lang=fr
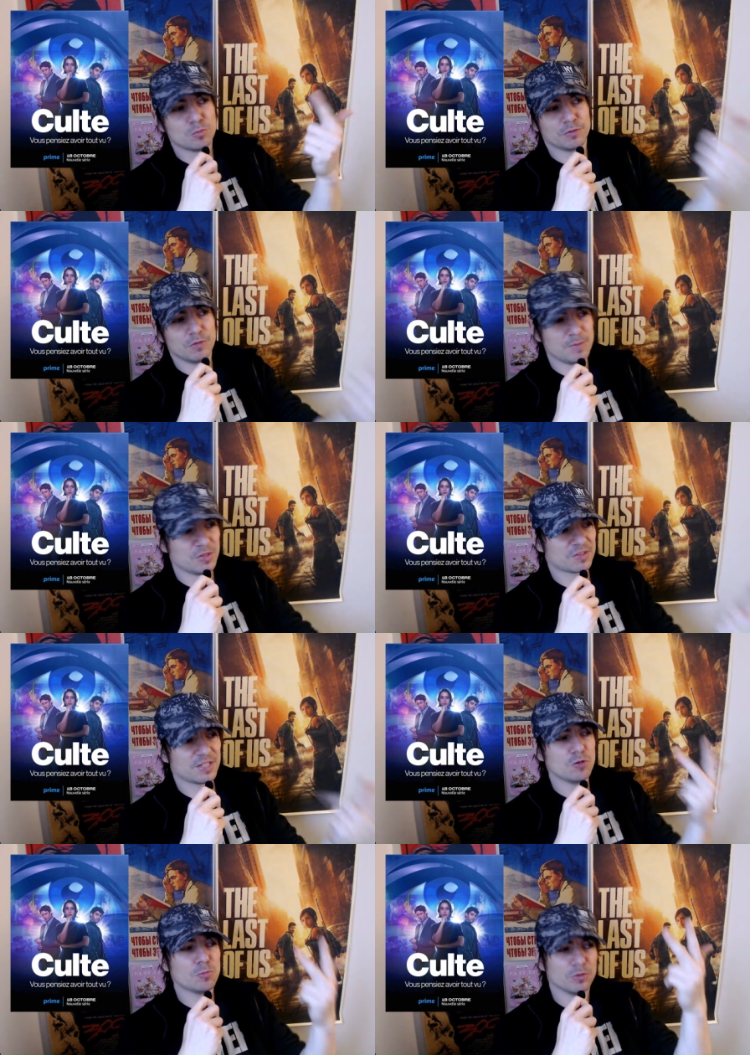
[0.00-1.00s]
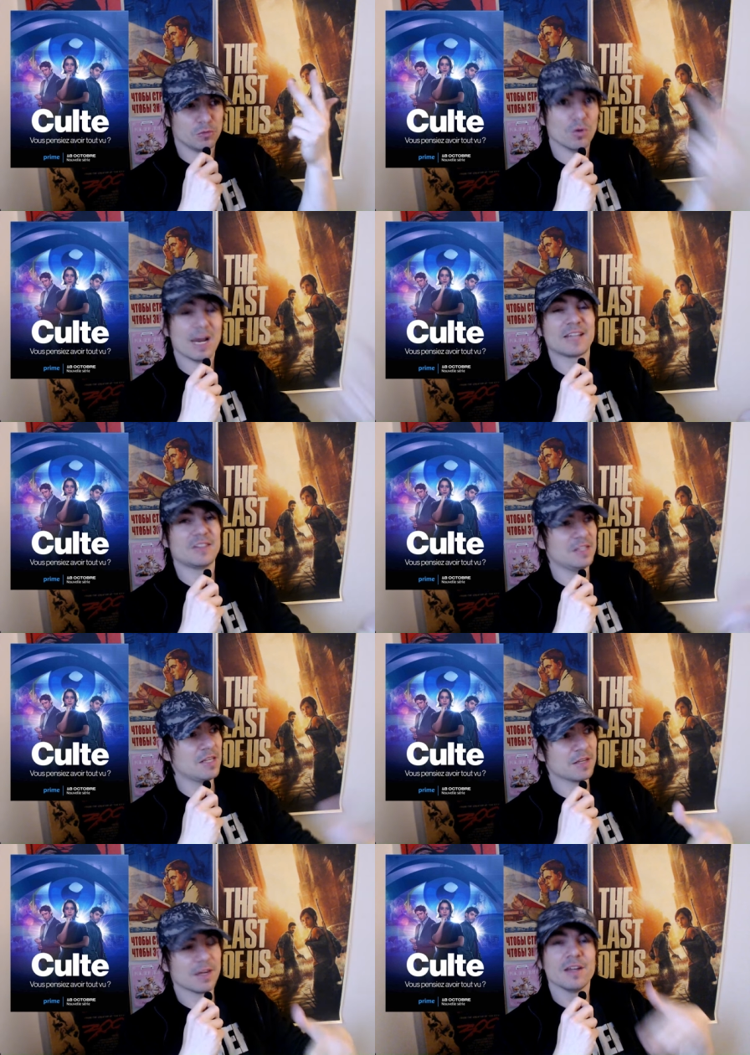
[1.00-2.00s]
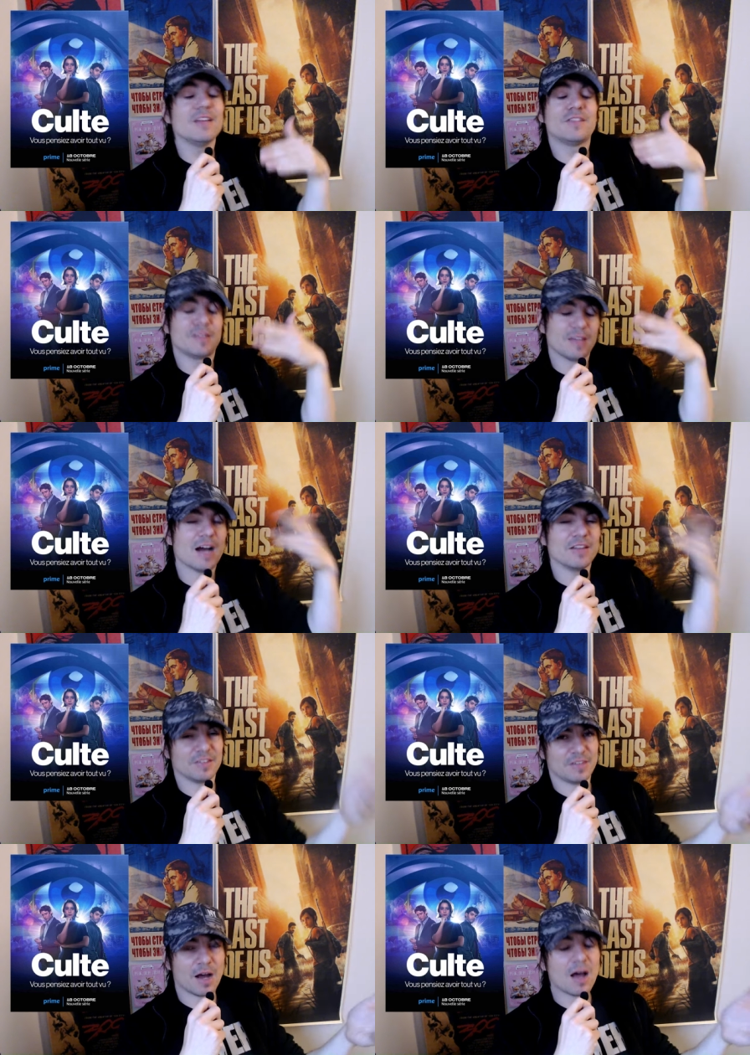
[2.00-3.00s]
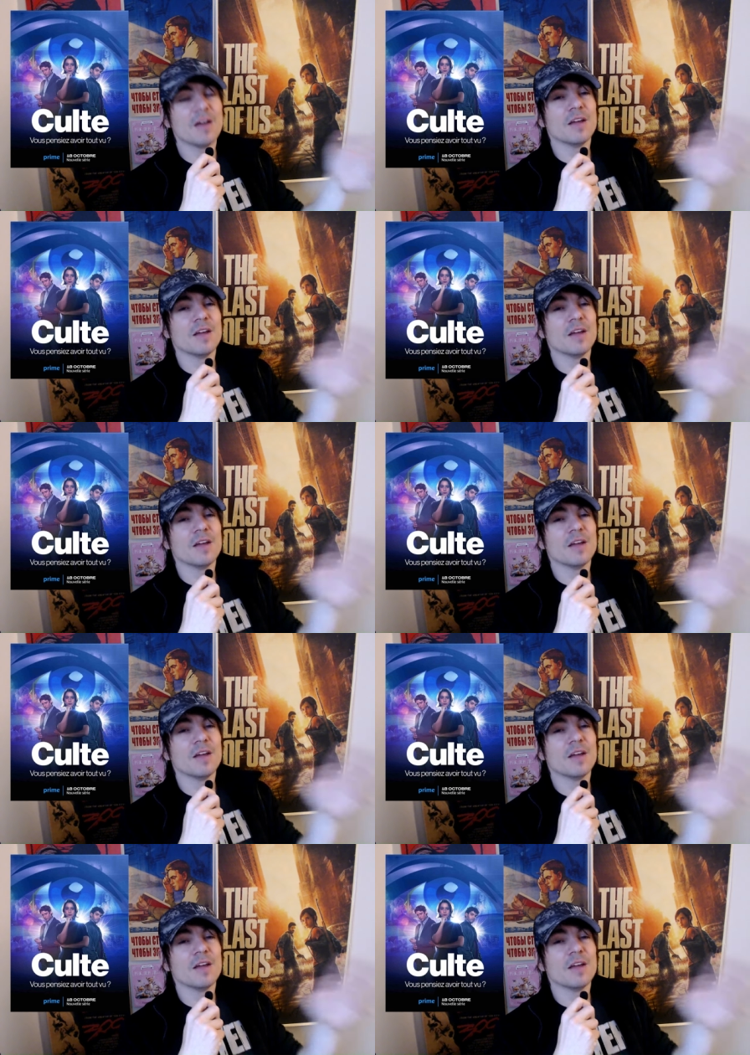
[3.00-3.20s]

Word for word: du point de vue de la mise en scène, du point de vue de l'acting, etc., etc.